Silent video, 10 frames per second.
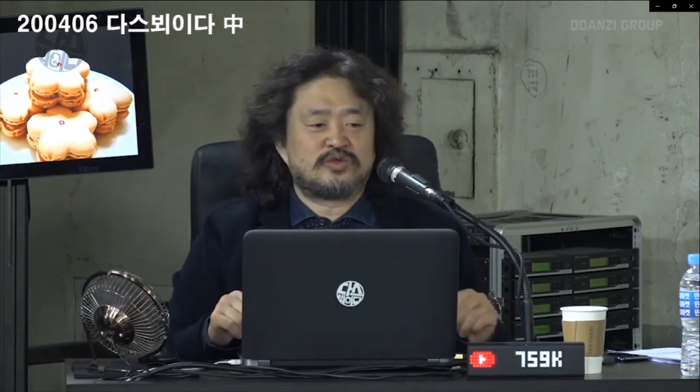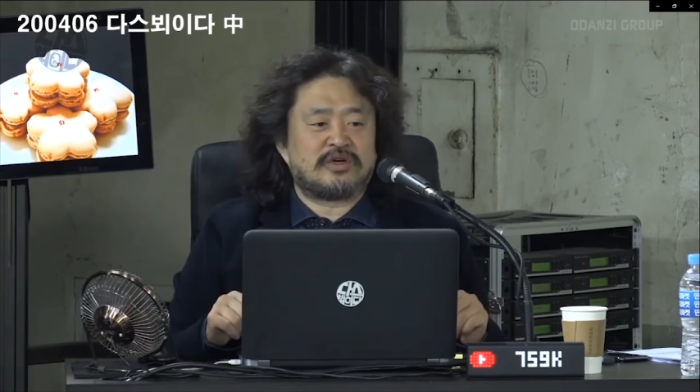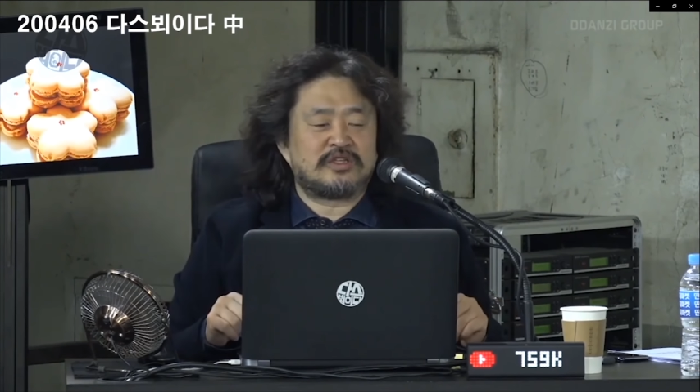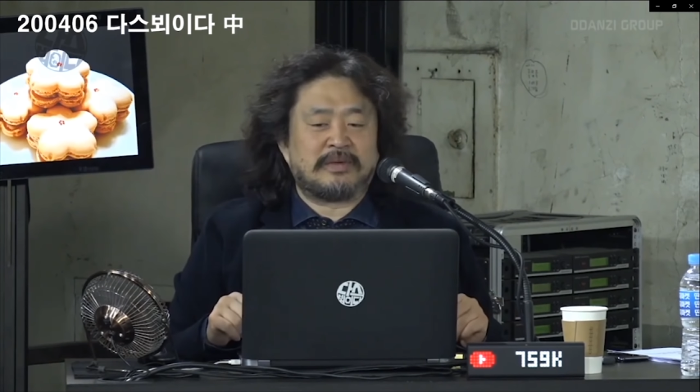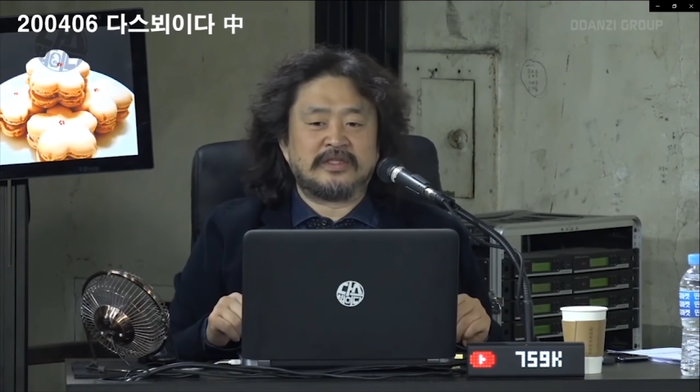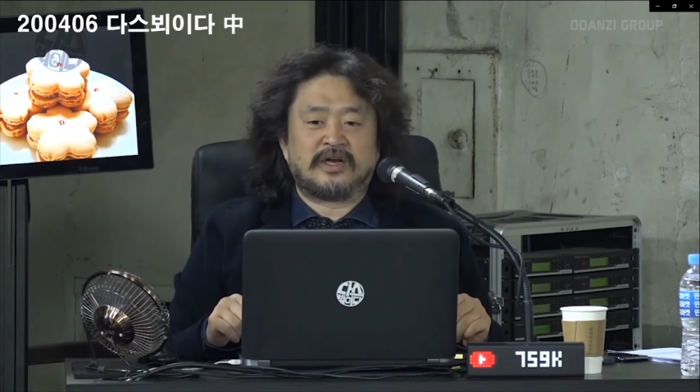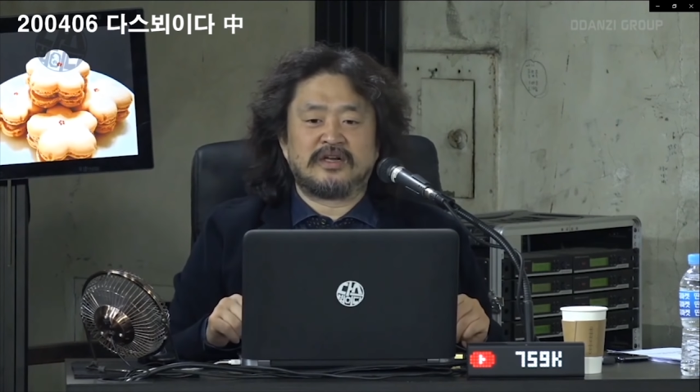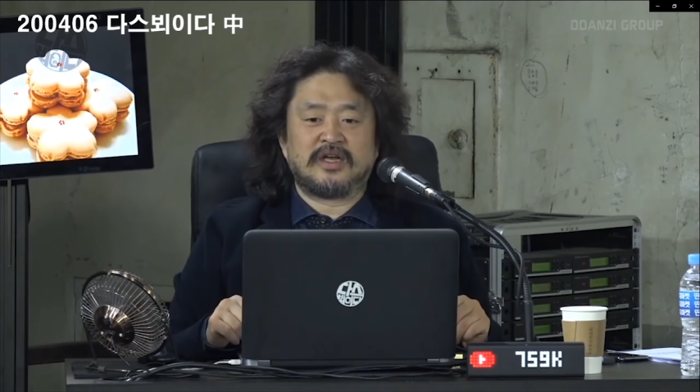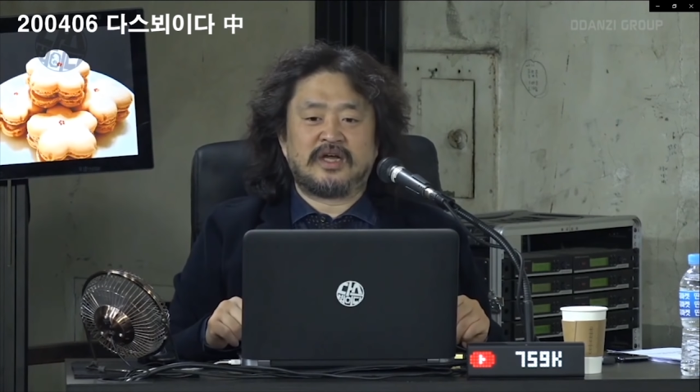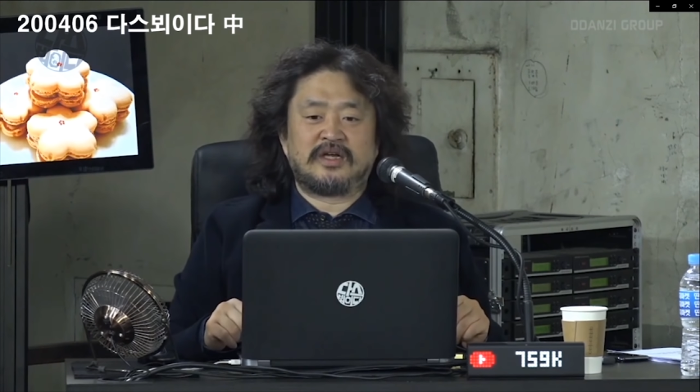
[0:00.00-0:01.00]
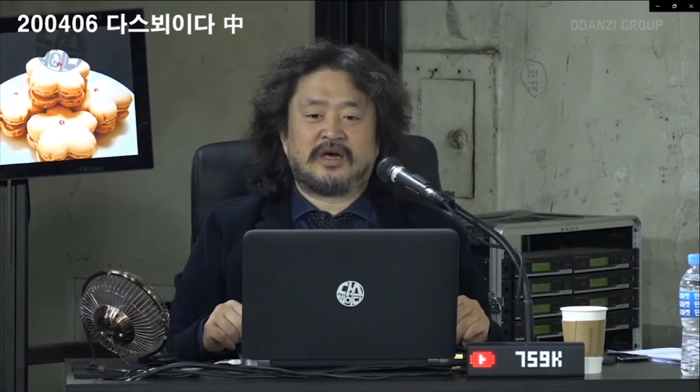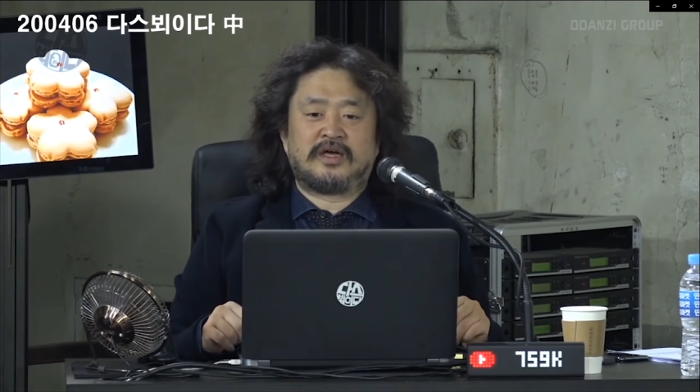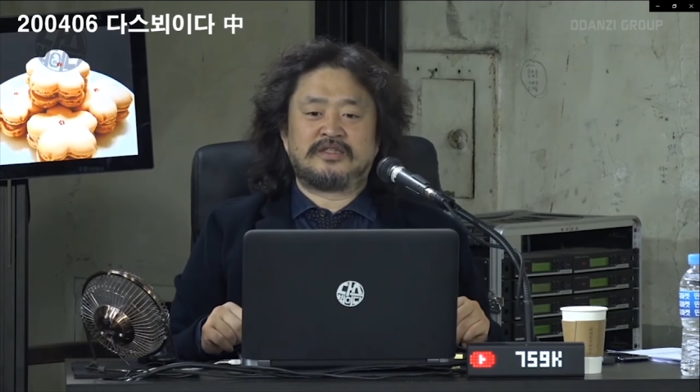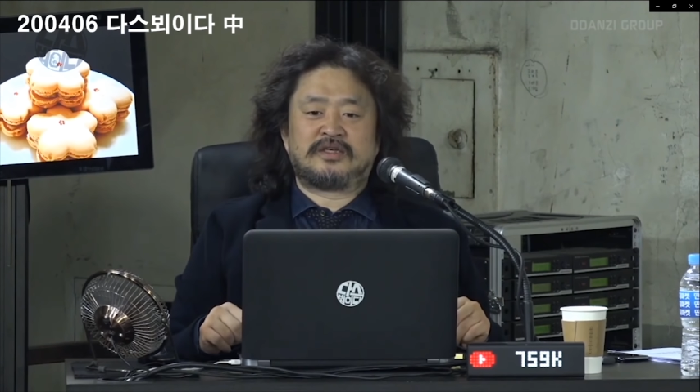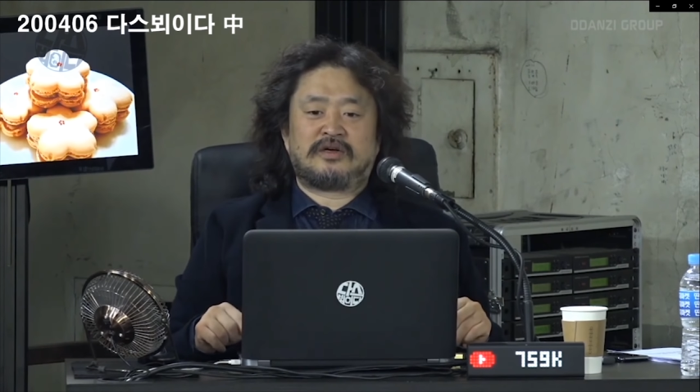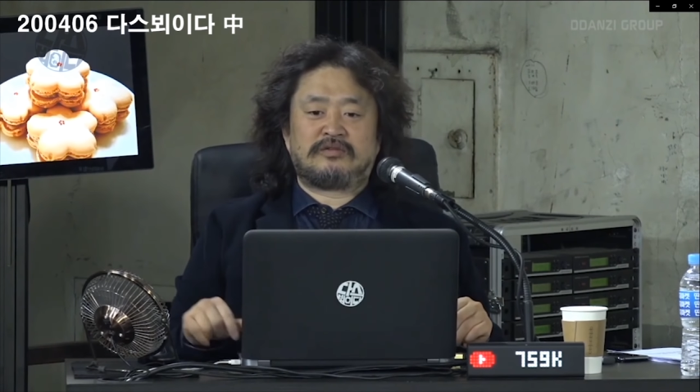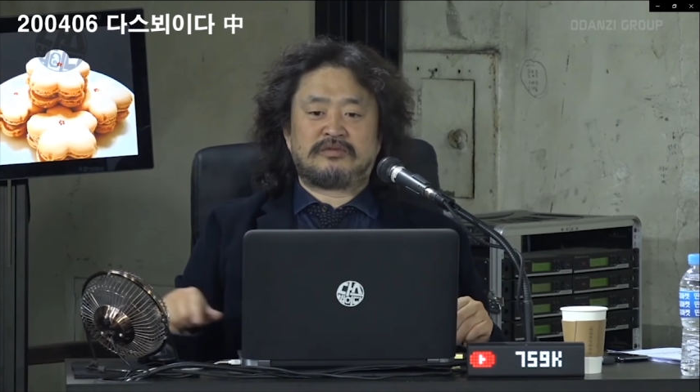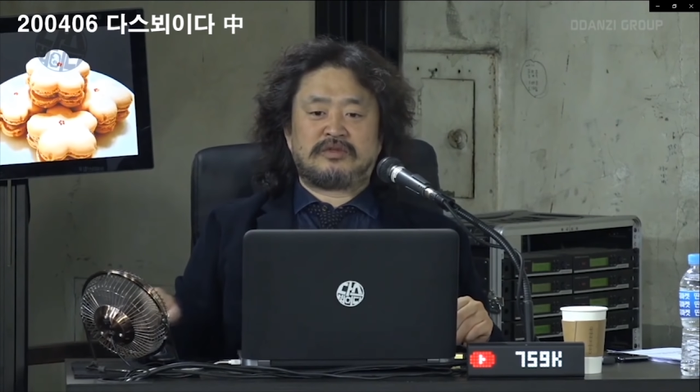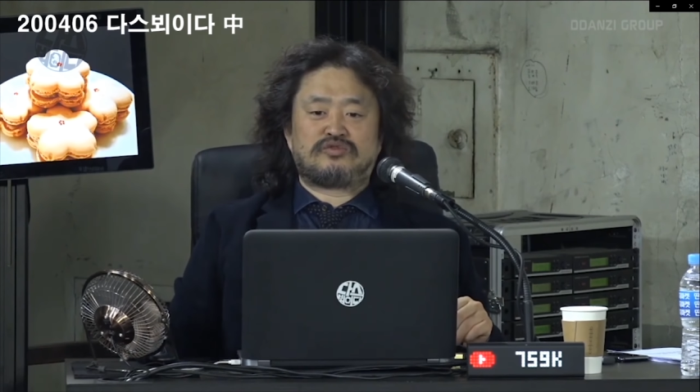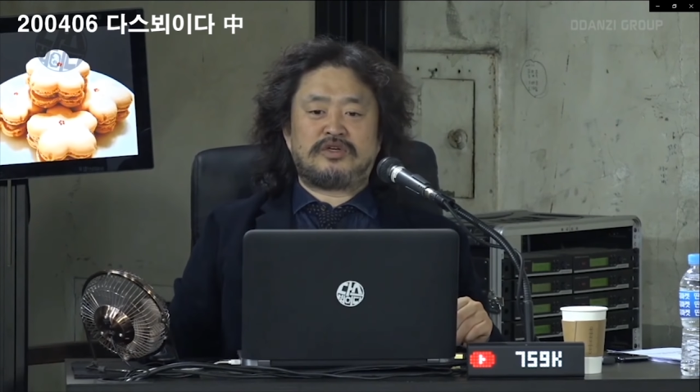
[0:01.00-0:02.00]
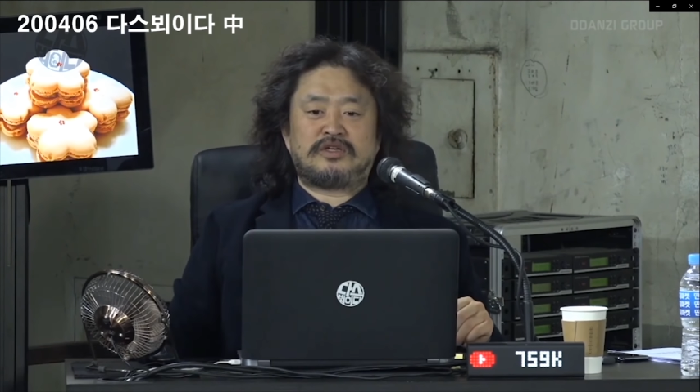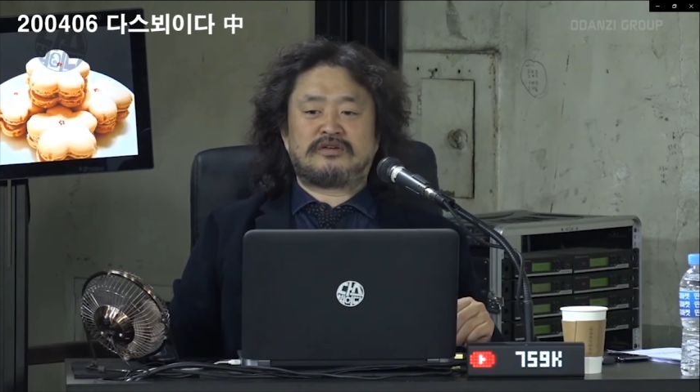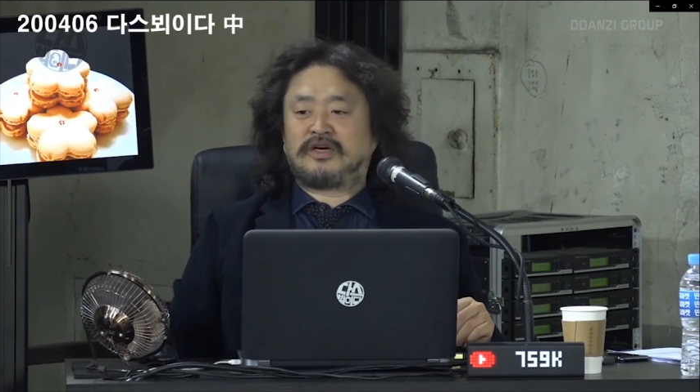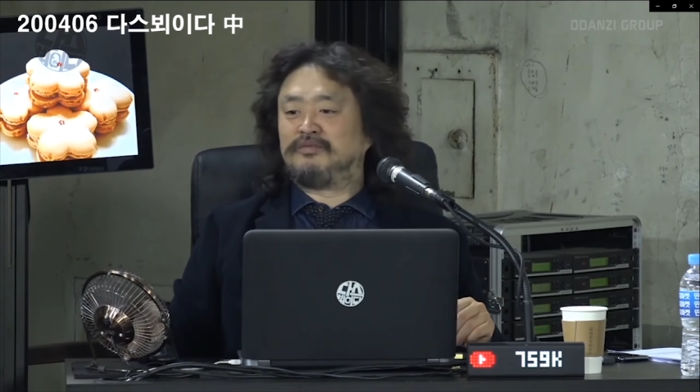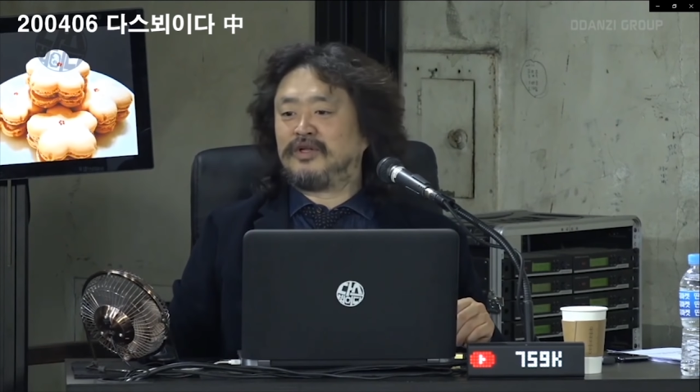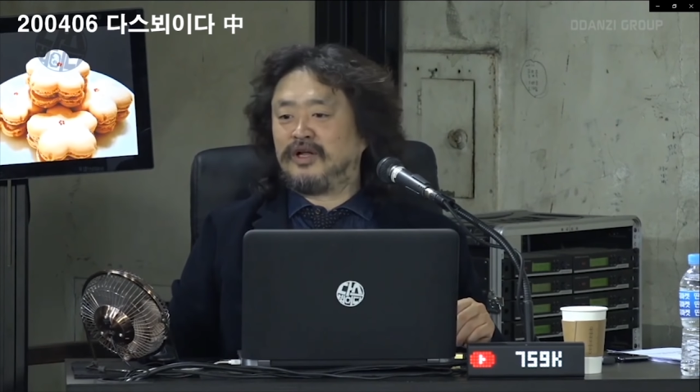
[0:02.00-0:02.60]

쫓아와서 만나는게 아니잖아. 클릭하면